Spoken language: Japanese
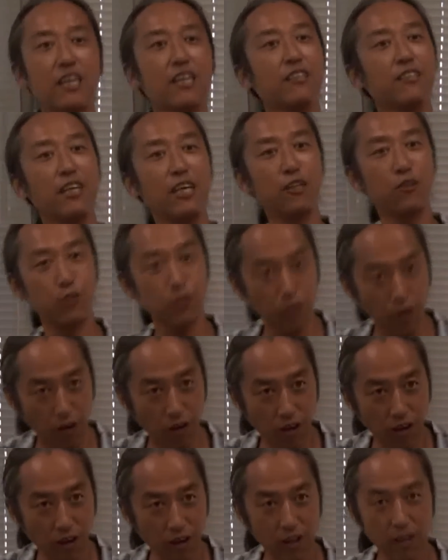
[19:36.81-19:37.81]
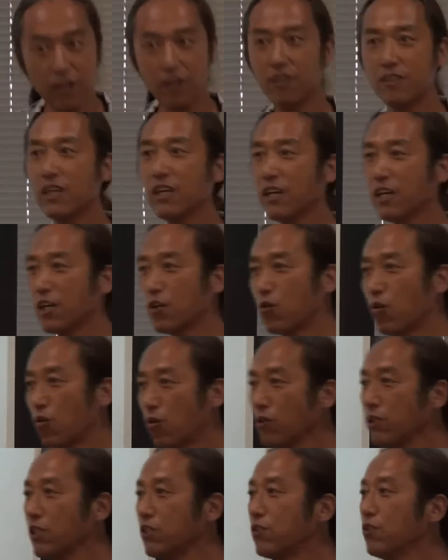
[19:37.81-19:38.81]
算でいくとだからこ
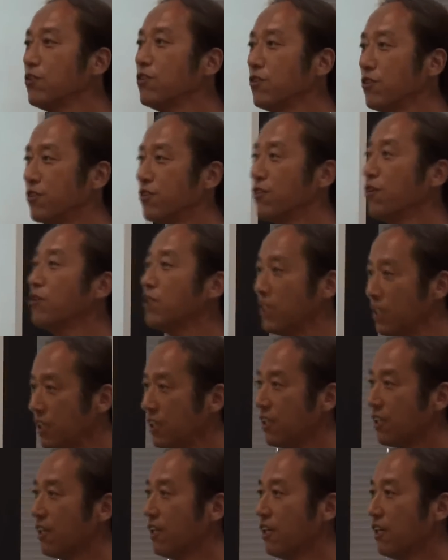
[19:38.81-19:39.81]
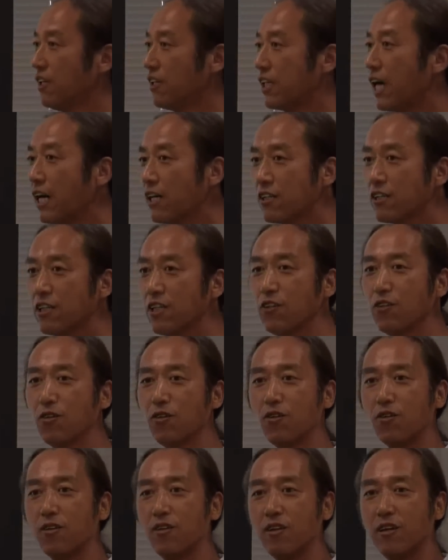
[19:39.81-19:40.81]
こに来るのに100
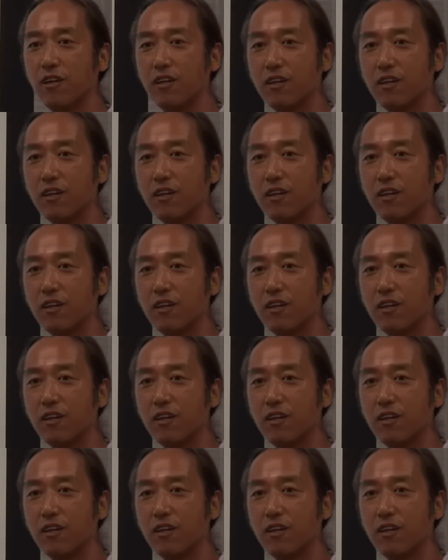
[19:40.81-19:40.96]
キロ